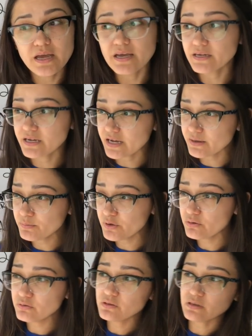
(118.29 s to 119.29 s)
En
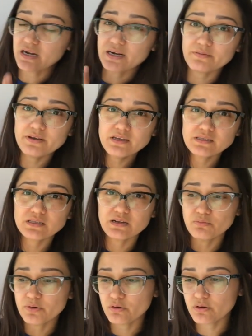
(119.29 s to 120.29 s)
cambio, al revés, a
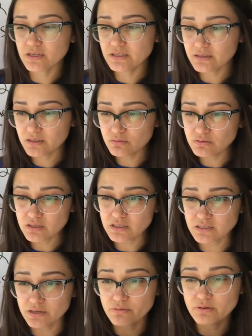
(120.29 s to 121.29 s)
lo mejor a ti te gusta
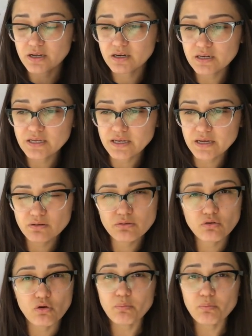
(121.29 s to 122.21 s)
desayunar ligero,